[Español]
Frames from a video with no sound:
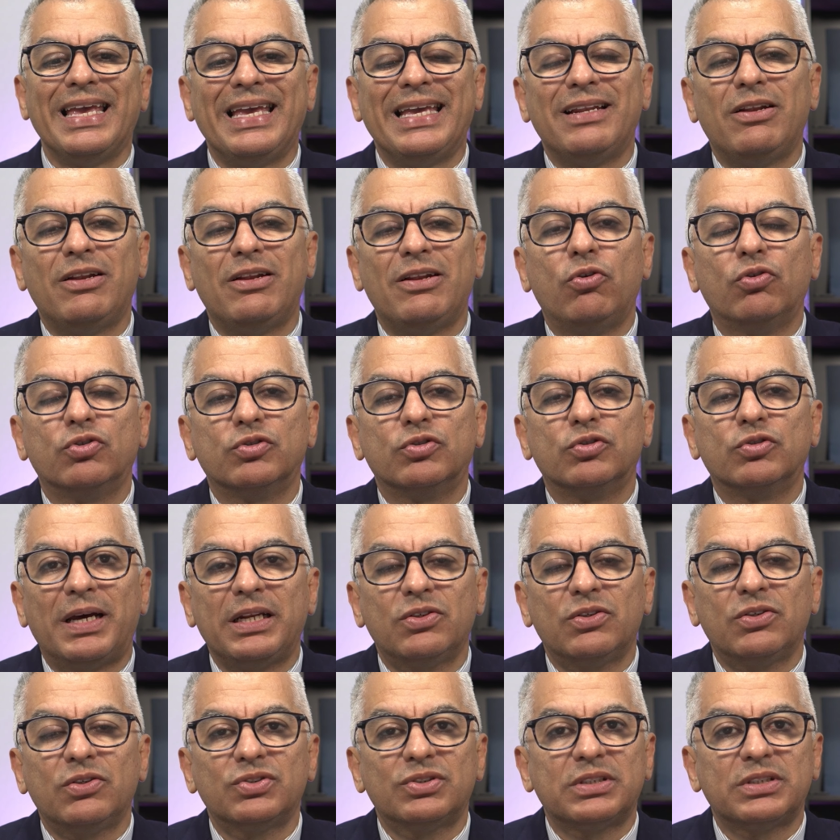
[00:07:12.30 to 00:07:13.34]
en los
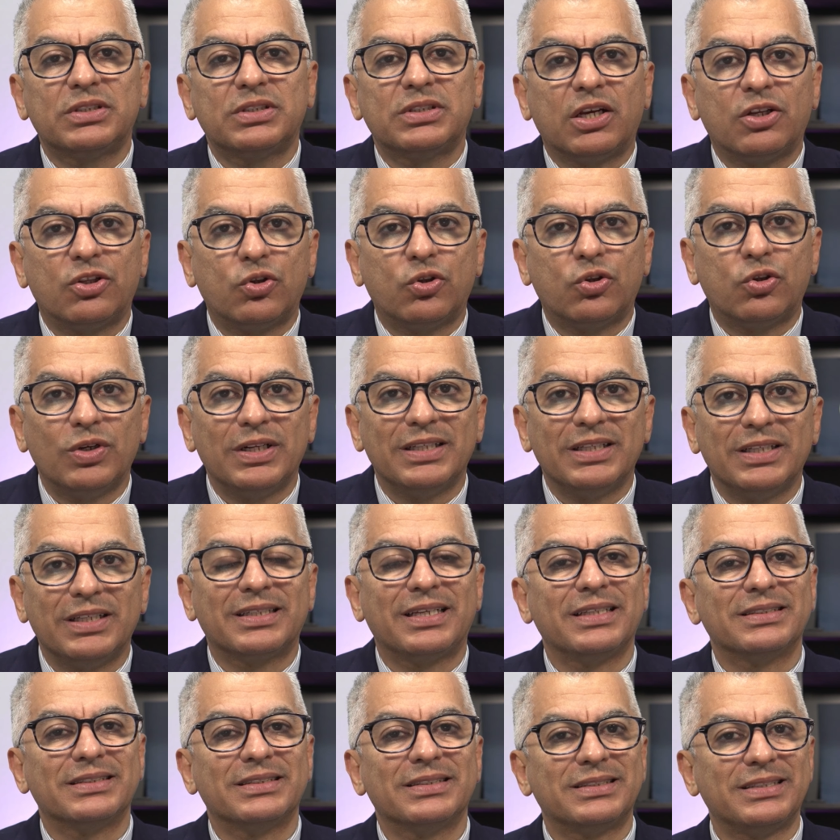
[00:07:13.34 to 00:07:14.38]
varios sectores
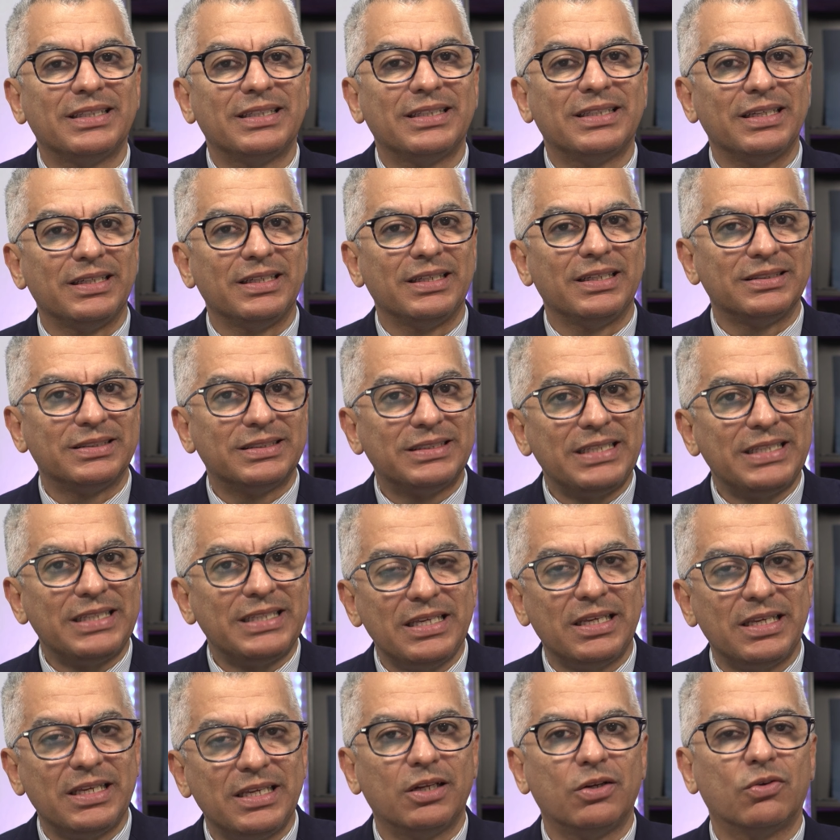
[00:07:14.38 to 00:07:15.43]
que se
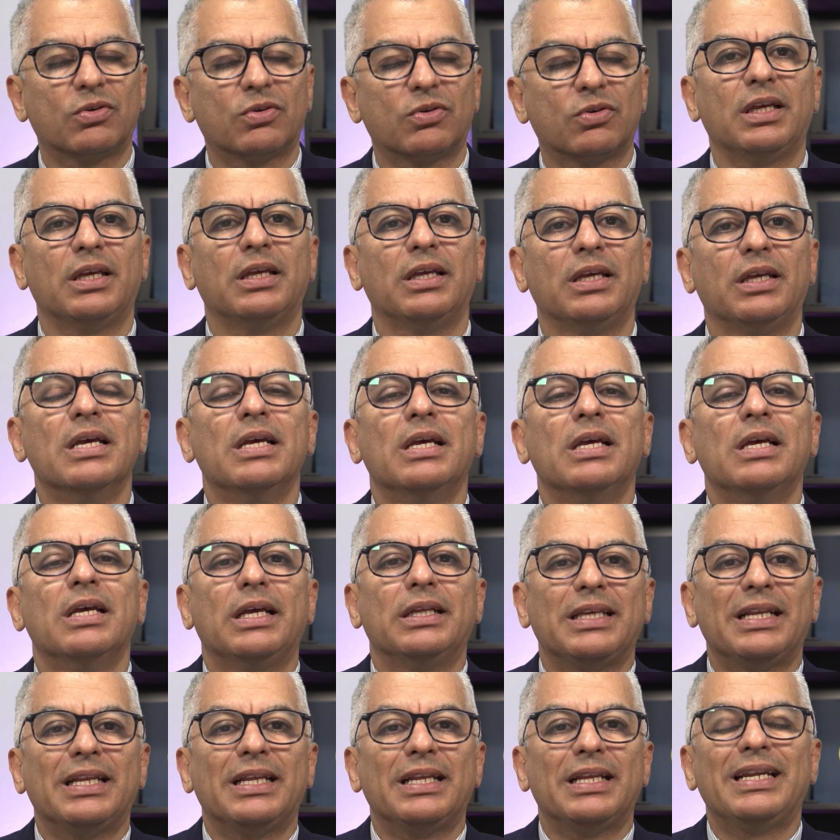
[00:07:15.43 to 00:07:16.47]
ciñen o que
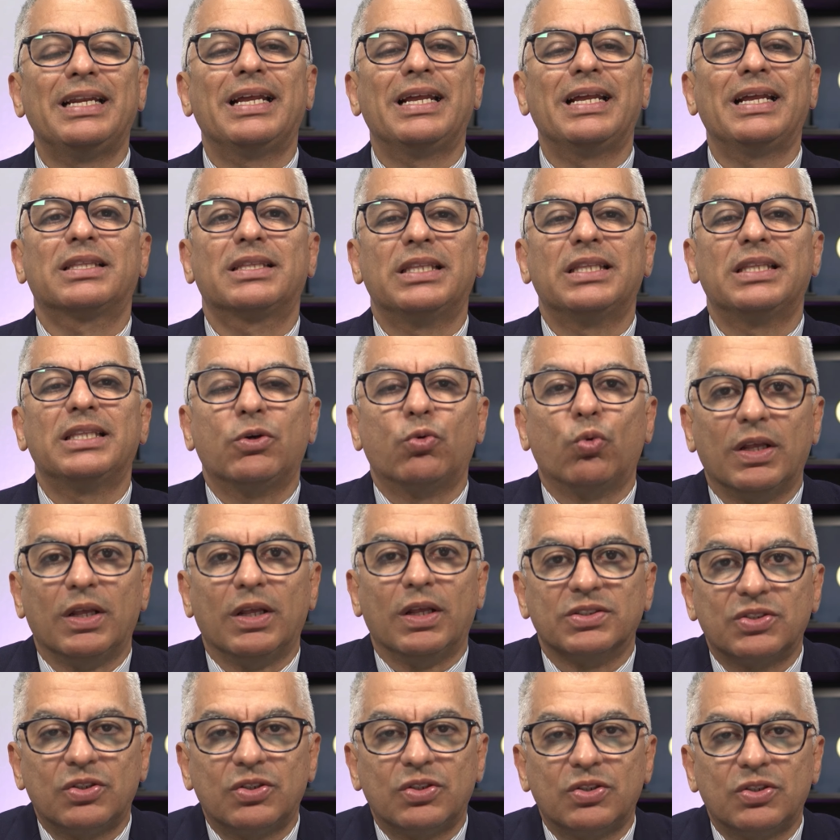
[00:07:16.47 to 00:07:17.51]
tienen
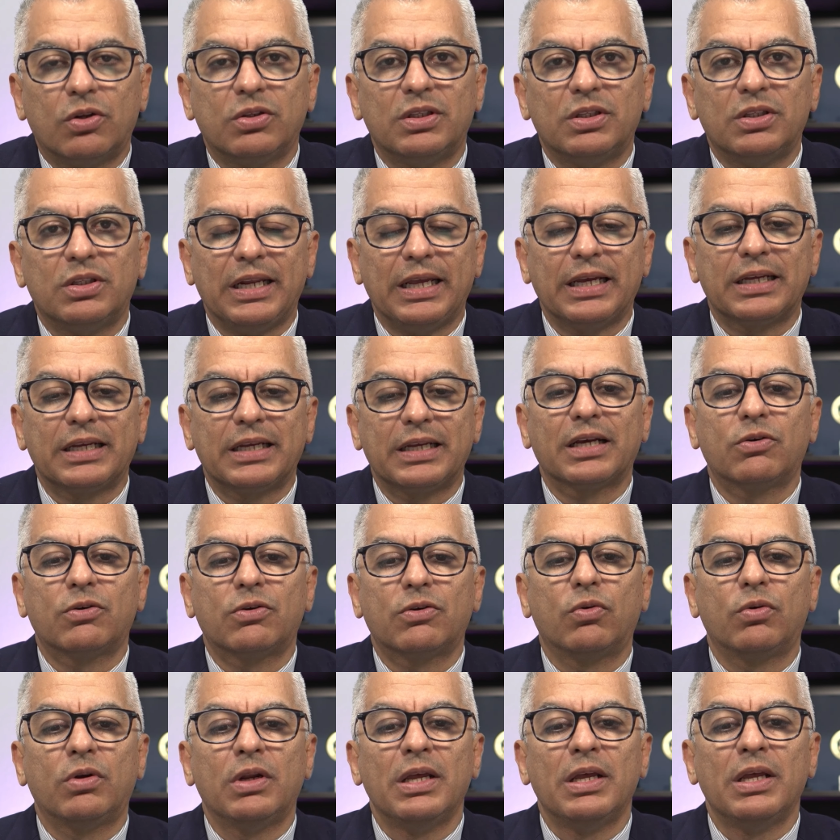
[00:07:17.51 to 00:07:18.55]
articulación directa
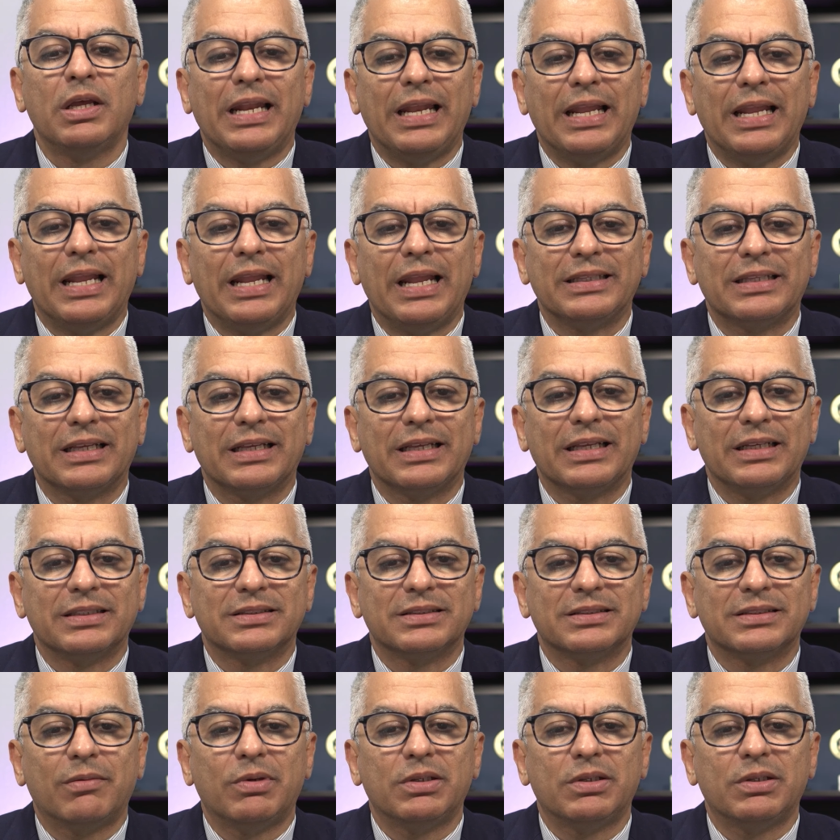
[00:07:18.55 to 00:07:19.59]
con la
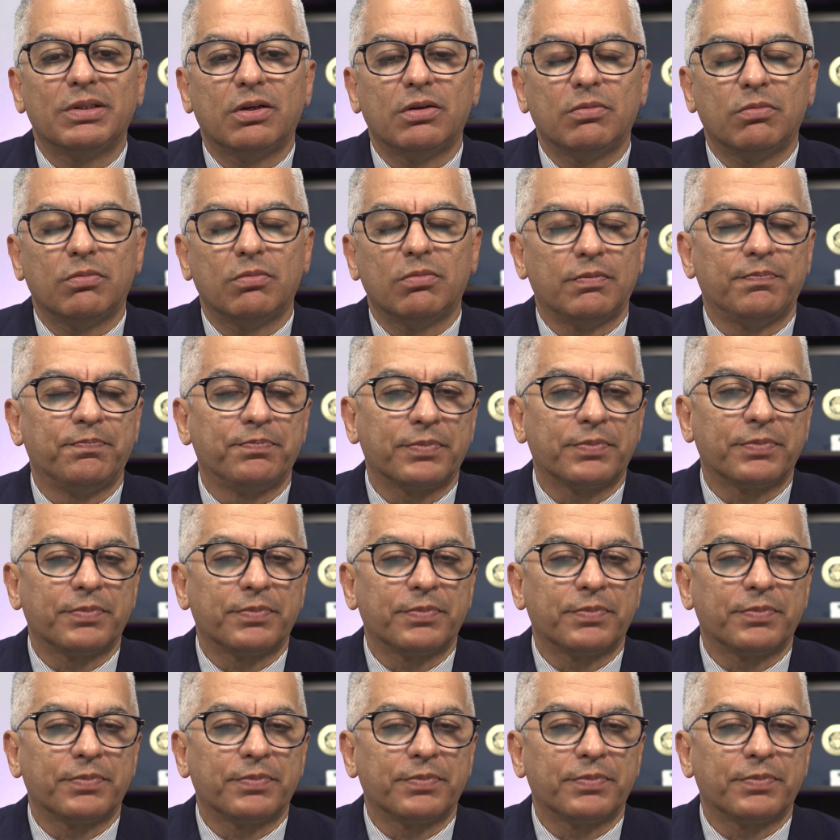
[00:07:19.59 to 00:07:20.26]
inteligencia, mm,